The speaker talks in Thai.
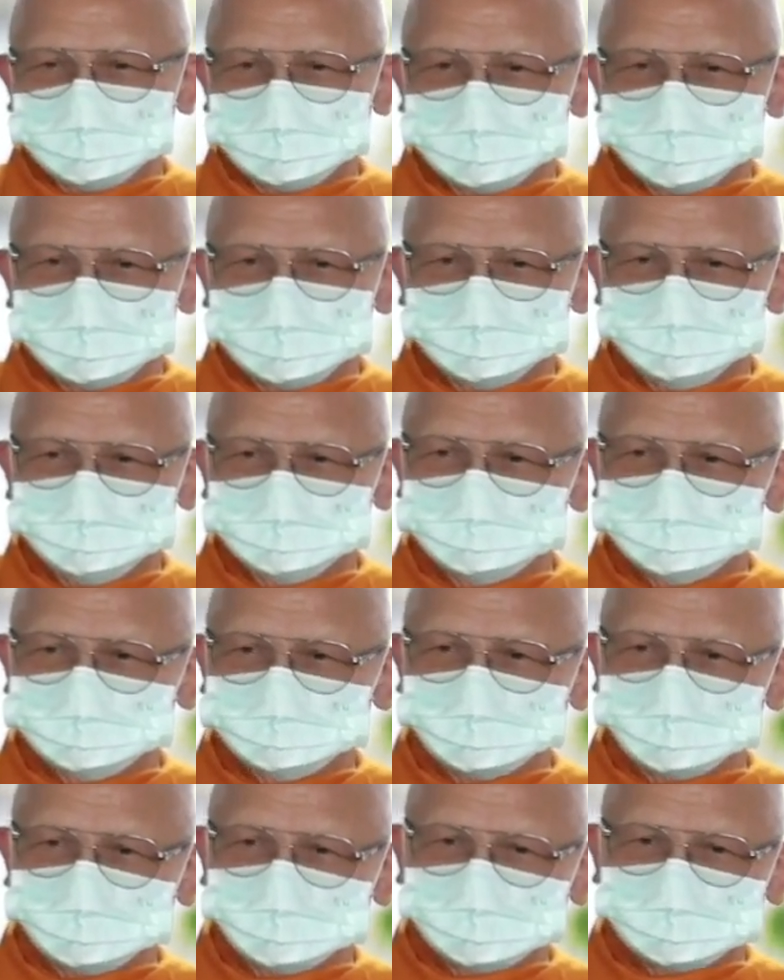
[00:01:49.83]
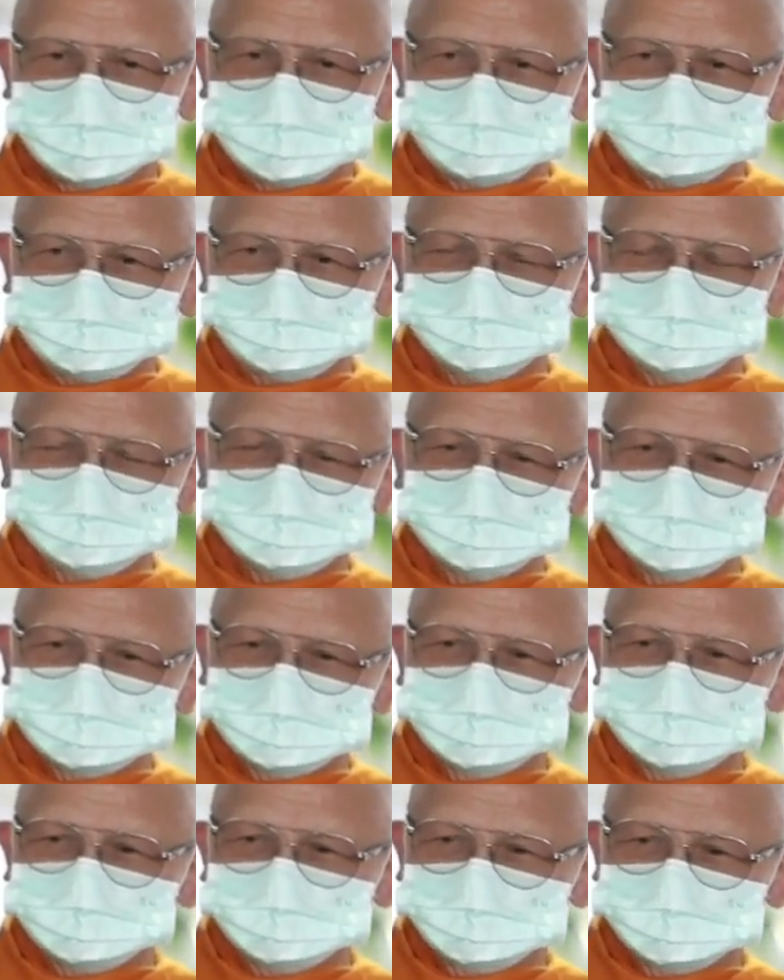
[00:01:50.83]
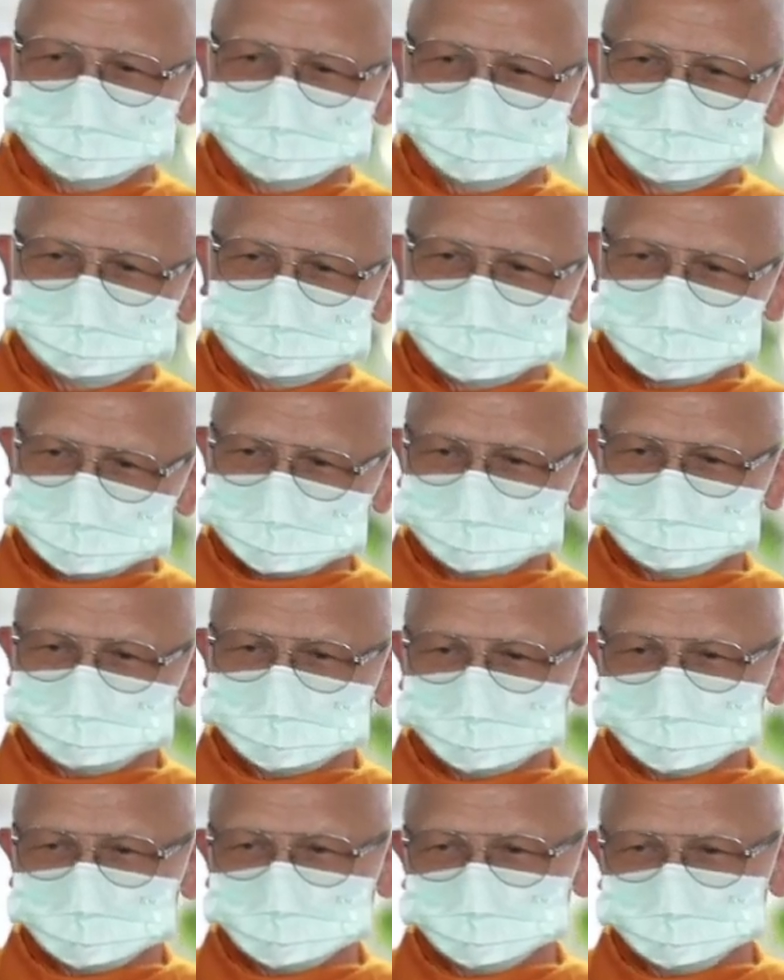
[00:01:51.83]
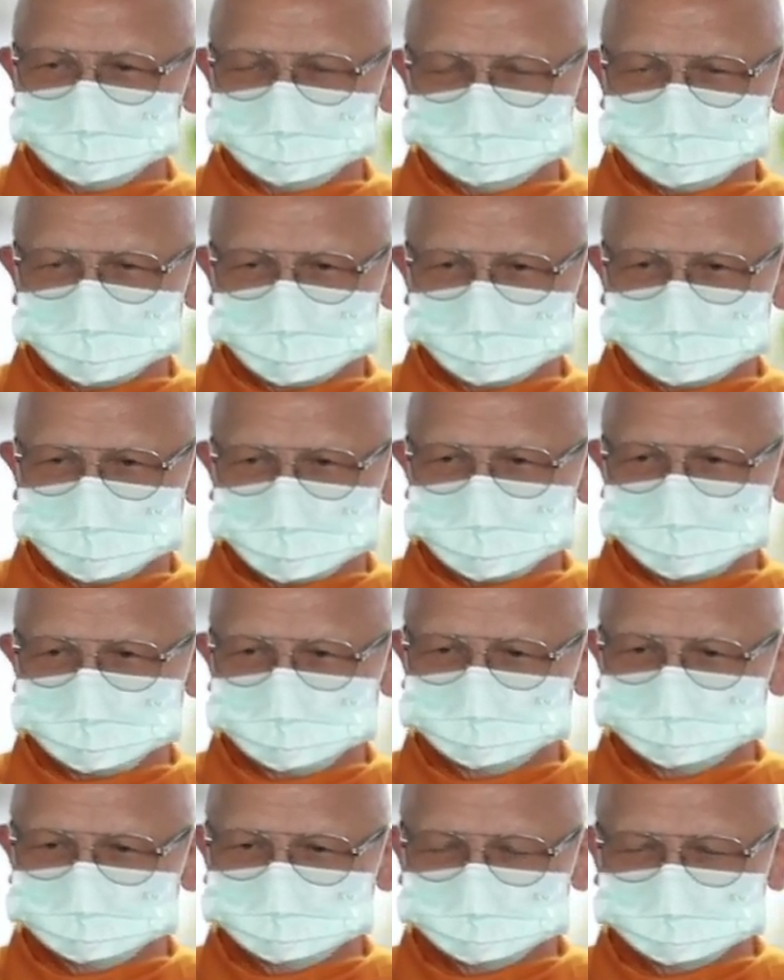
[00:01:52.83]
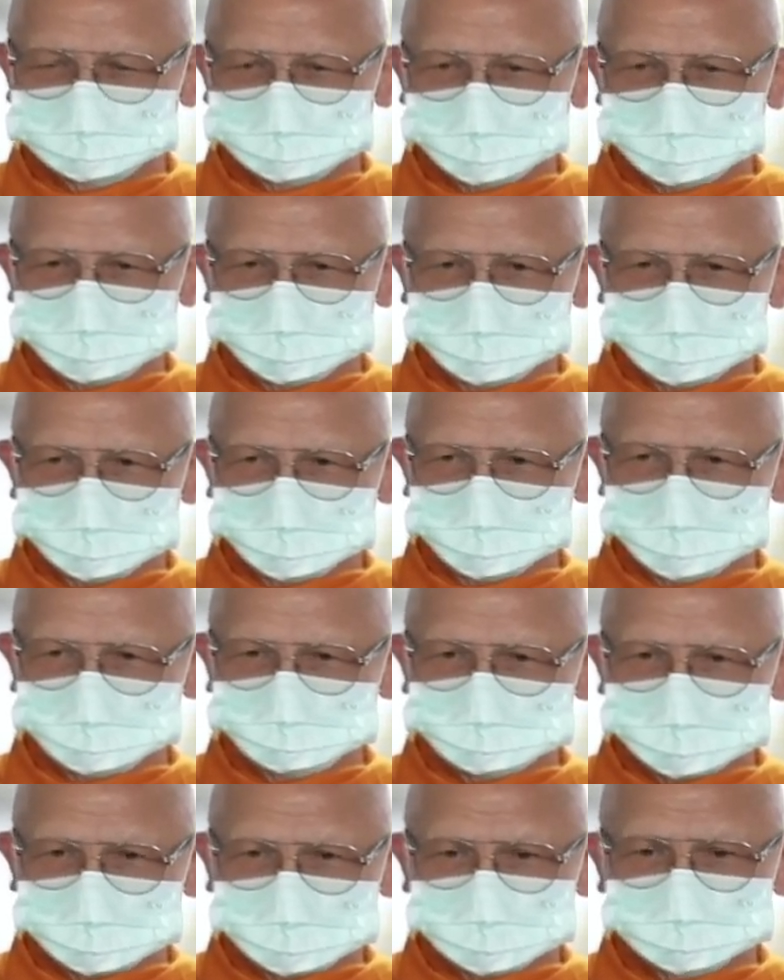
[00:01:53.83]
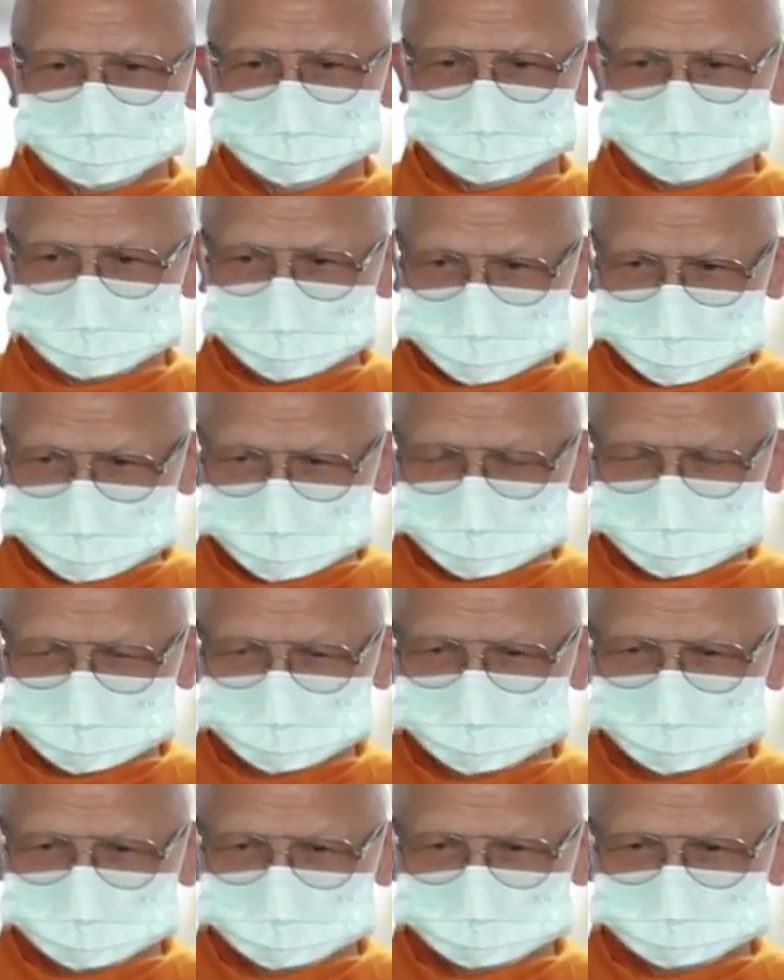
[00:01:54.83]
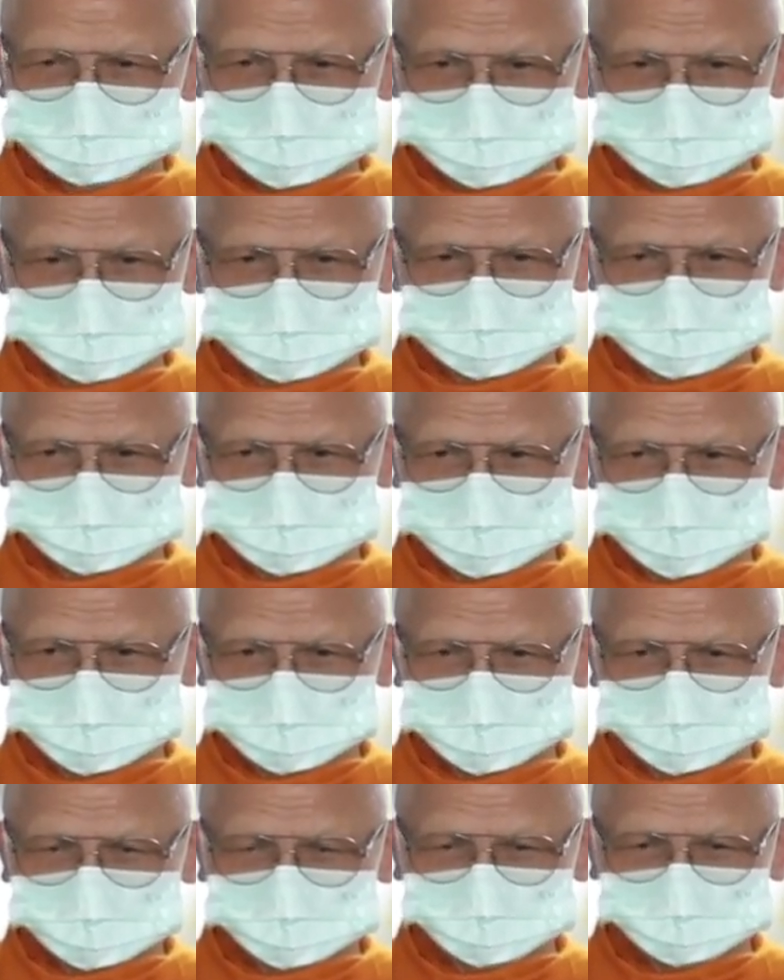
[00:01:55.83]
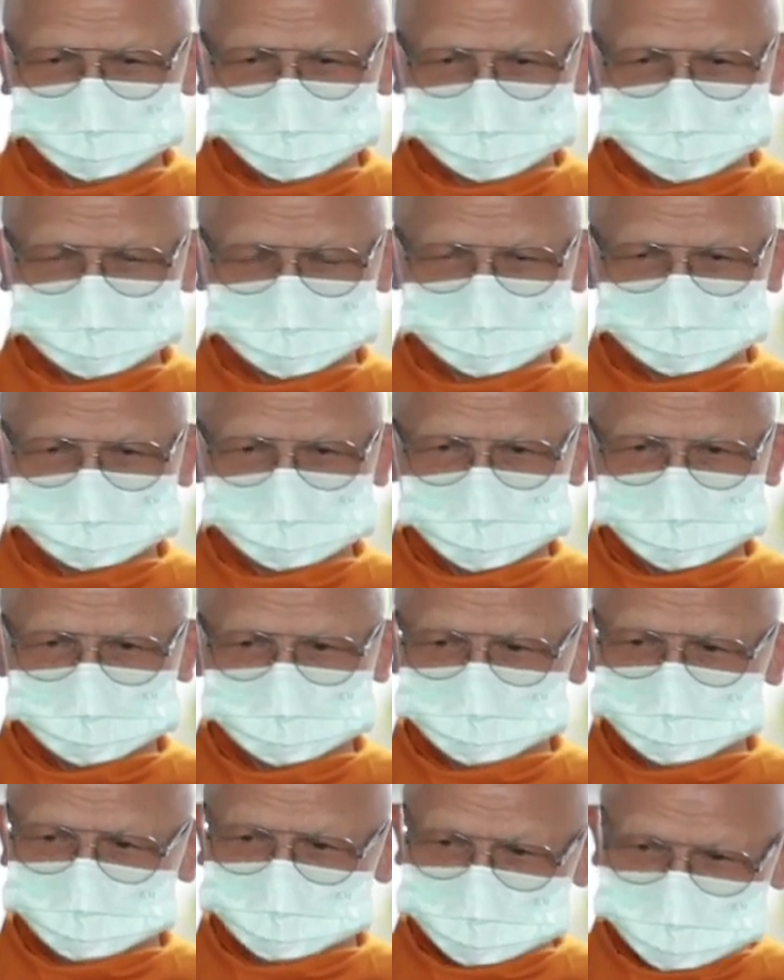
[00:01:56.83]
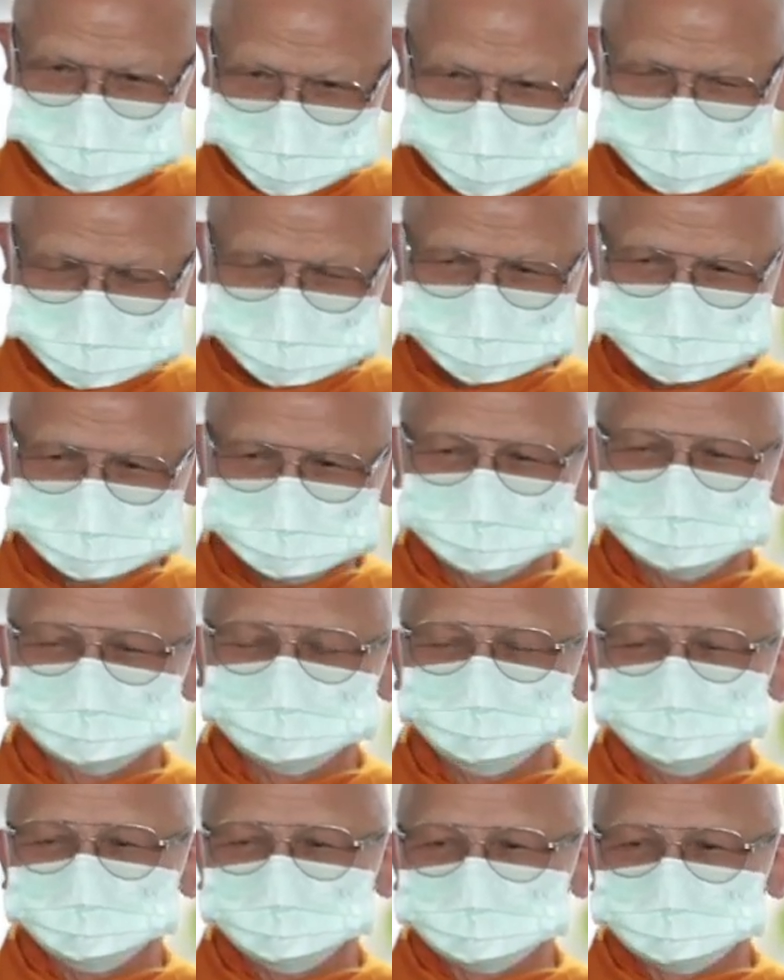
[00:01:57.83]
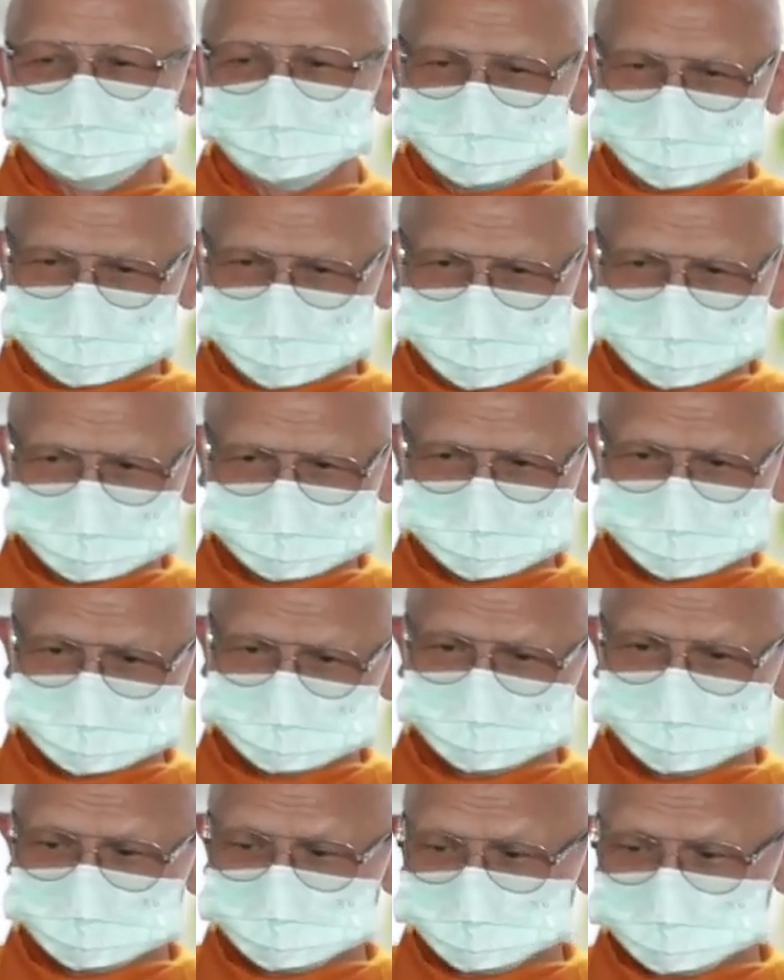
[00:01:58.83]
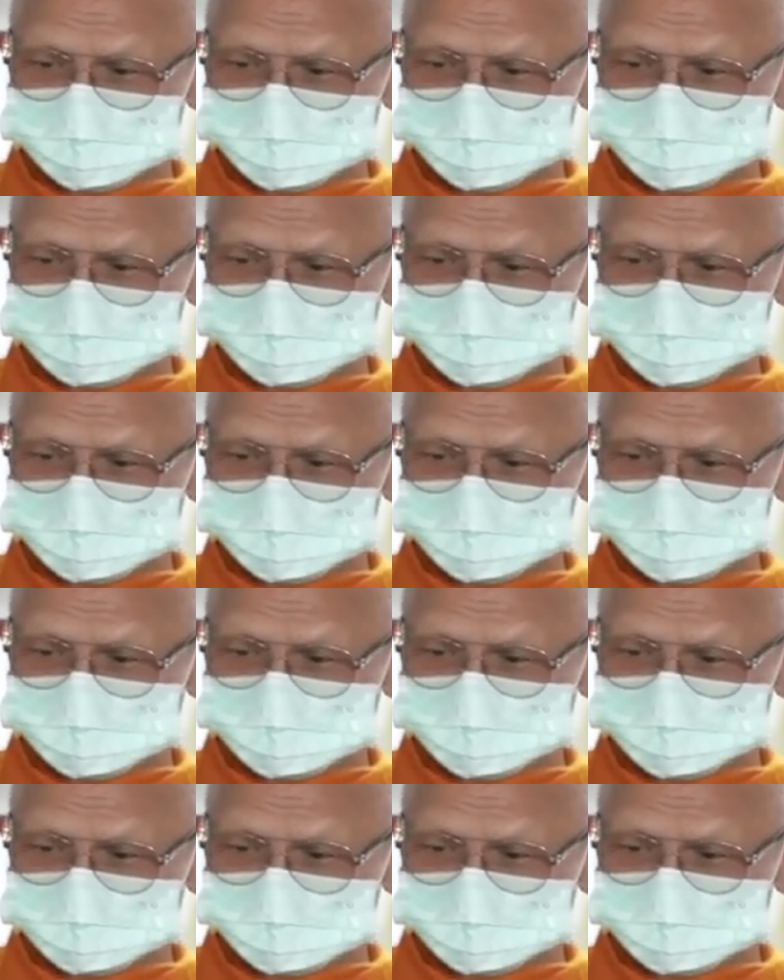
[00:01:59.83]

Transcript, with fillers: อันนี้ก็ตรงกับ พระธรรมคุณที่บอกว่า โอปัญิโก ปัจจตังเวทิตโพมิยูหิ ตอนท้ายพระธรรมคุณเรา